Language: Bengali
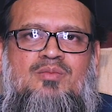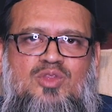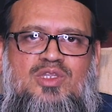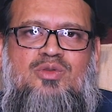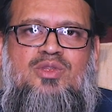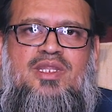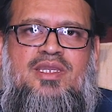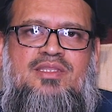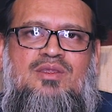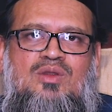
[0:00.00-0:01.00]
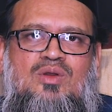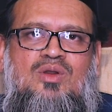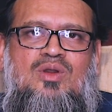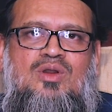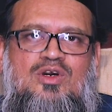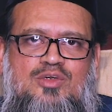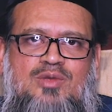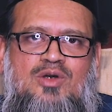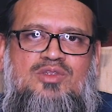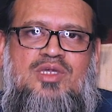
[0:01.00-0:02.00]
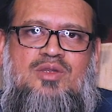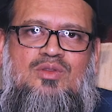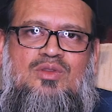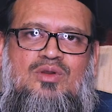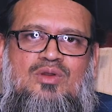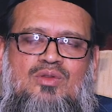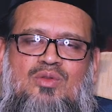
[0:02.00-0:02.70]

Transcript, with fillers: বন্দি করে রেখে দিল অথবা হত্যা করলো